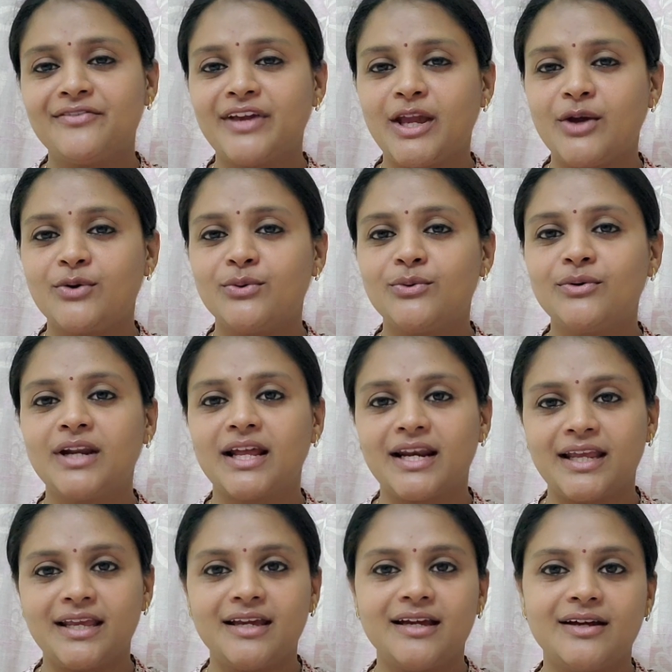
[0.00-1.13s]
வேக்கும்
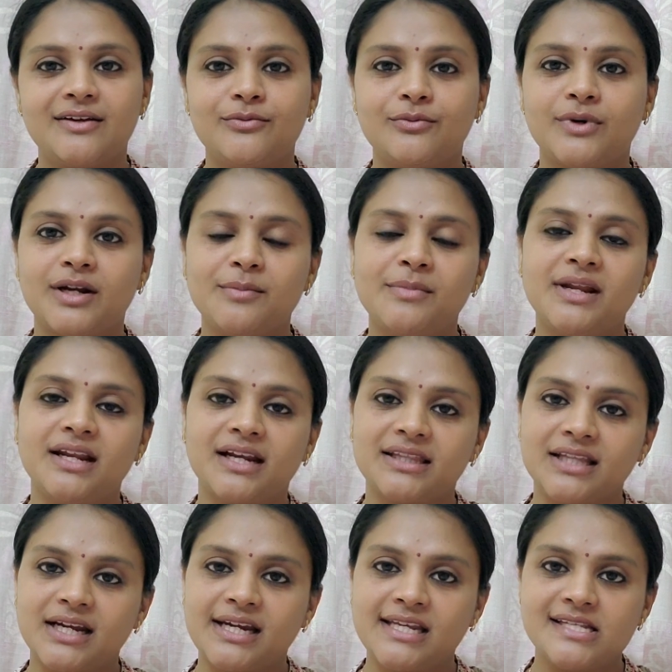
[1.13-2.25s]
நிறைய உடம்புல இருக்க
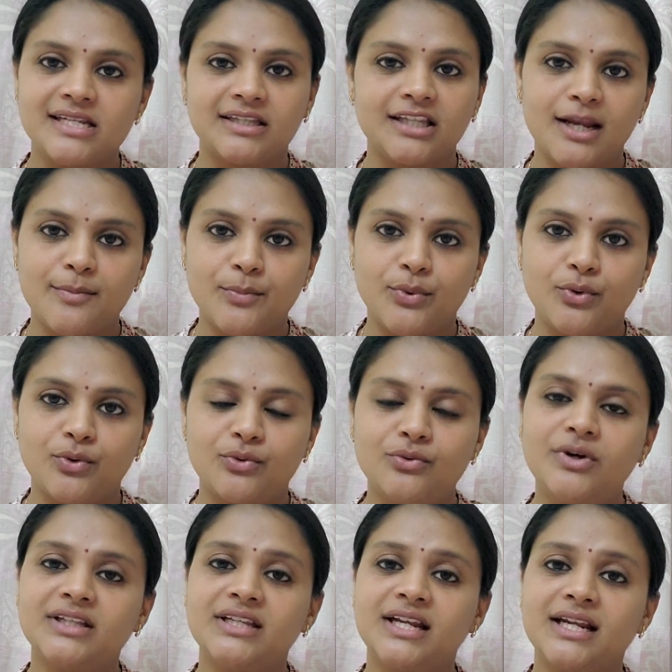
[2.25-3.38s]
தண்ணி சத்தெல்லாம் போகும்
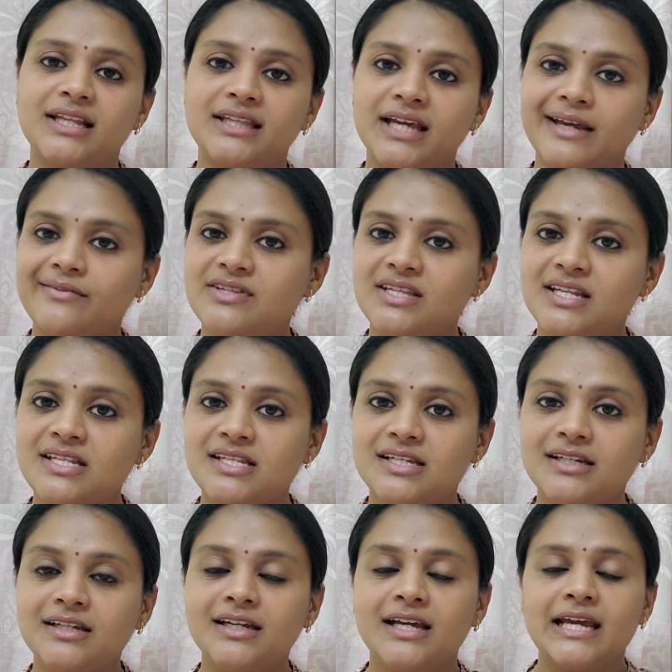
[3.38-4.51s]
அதனால தயவு செஞ்சு
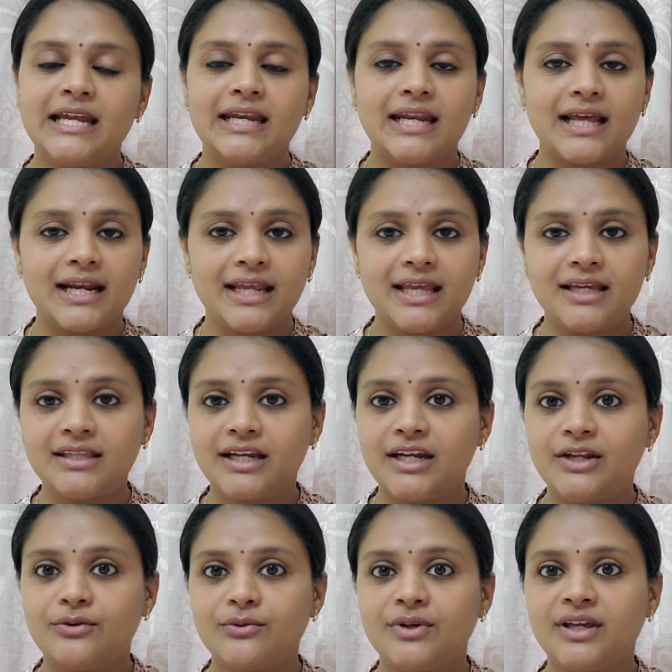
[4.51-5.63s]
நிறைய தண்ணி
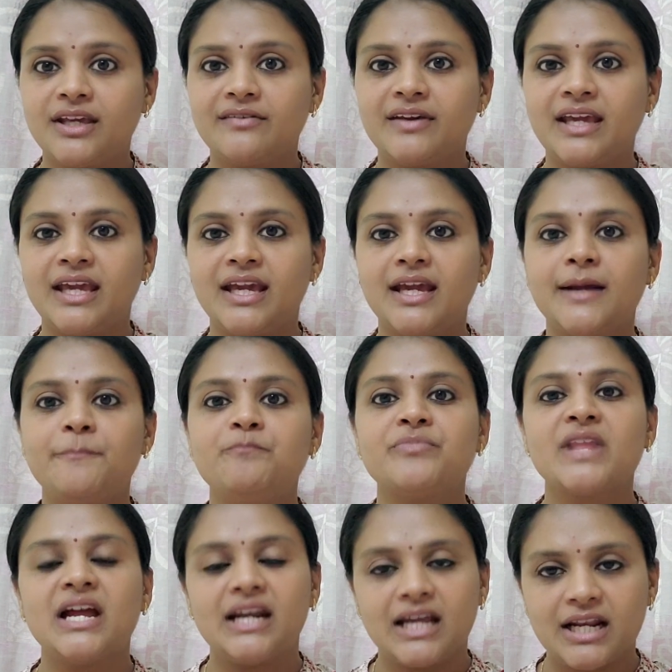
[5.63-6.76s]
குடிக்க வைங்க
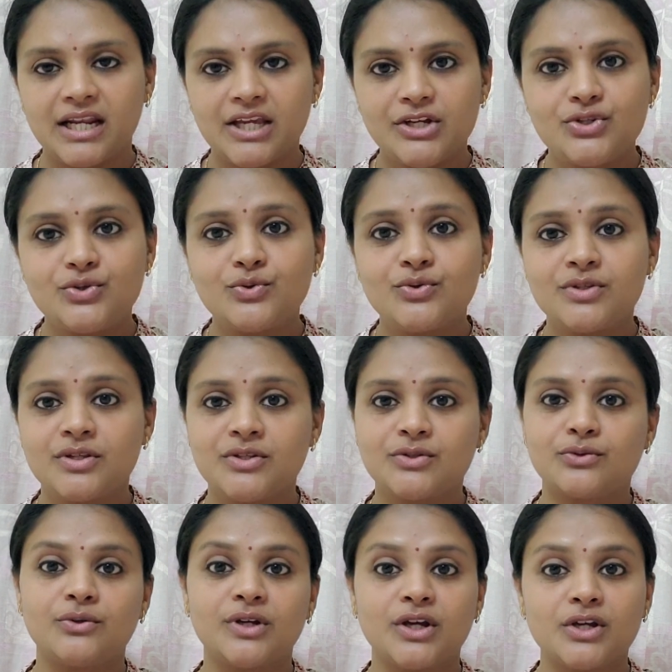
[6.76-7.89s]
நிறைய ஜூஸஸ்
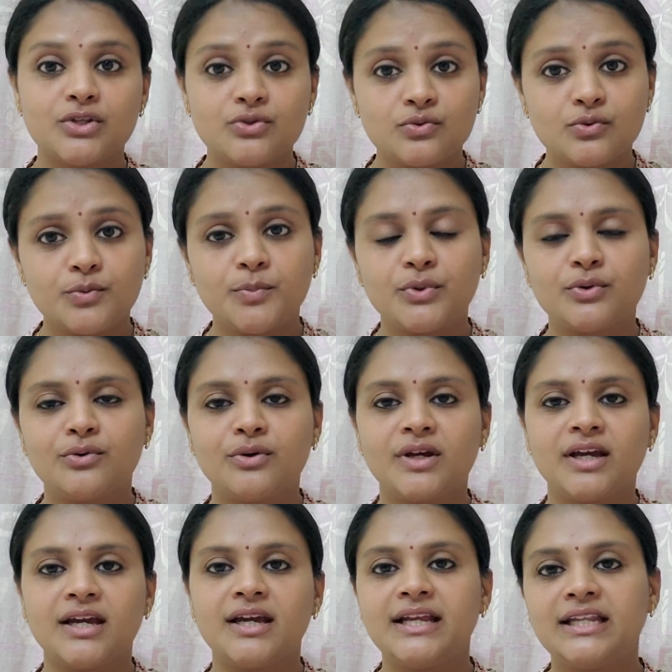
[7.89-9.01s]
கொடுங்க சூப் கொடுங்க
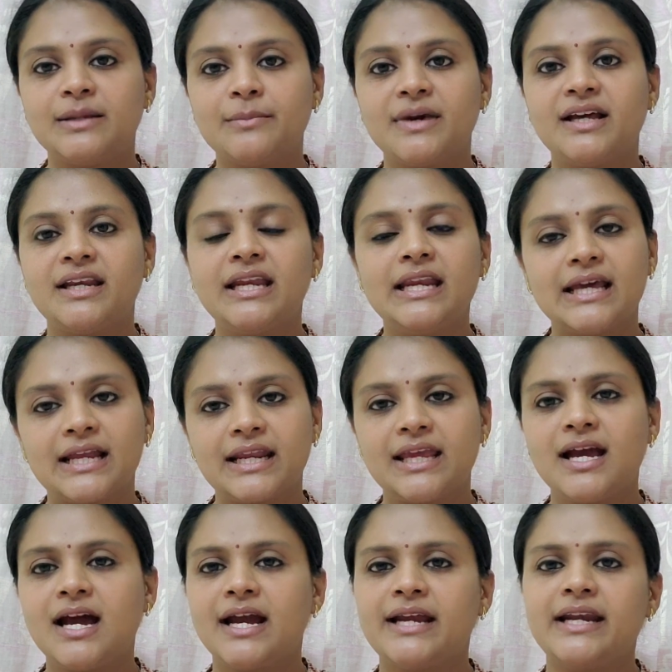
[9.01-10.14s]
இந்த மாதிரி நிறைய
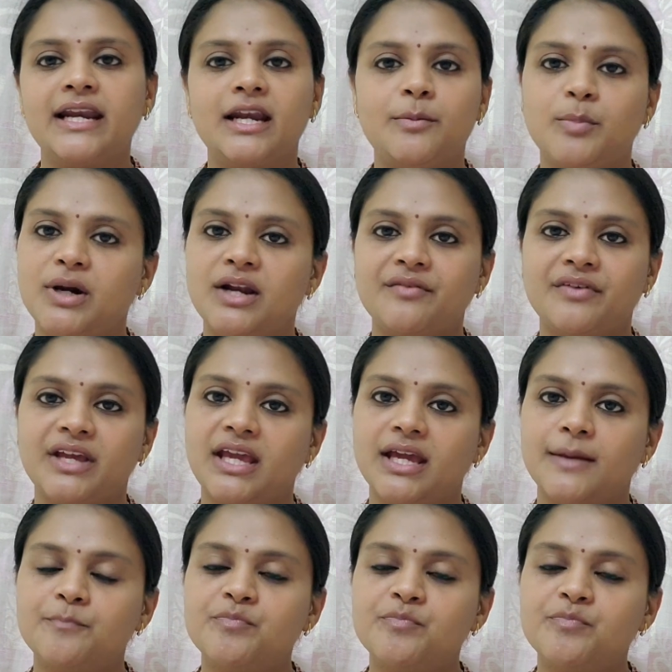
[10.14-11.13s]
ஹைட்ரேட் பண்ண வைங்க